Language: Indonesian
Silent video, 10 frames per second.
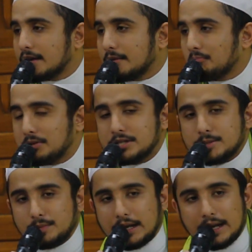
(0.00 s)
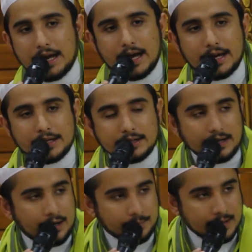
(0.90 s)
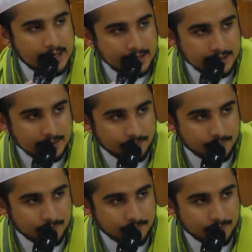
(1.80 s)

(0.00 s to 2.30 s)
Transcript: Bismillahirrahman.